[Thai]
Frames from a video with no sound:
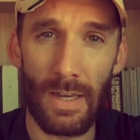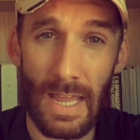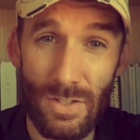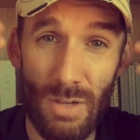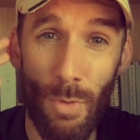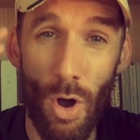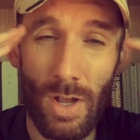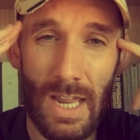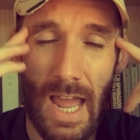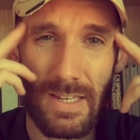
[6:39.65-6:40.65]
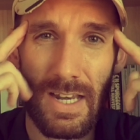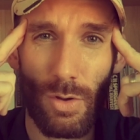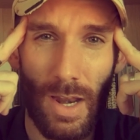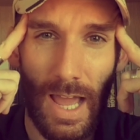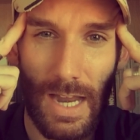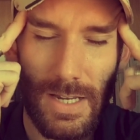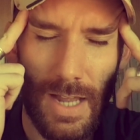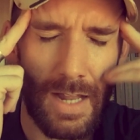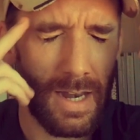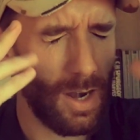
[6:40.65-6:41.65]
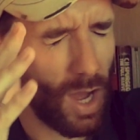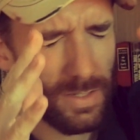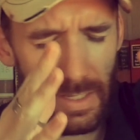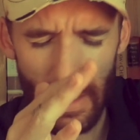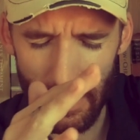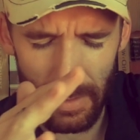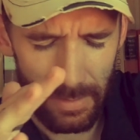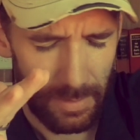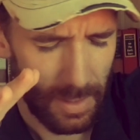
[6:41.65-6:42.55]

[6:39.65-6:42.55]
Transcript: ในสมองขณะที่เรากำลังอธิษฐาน เราอาจจะคิดถึง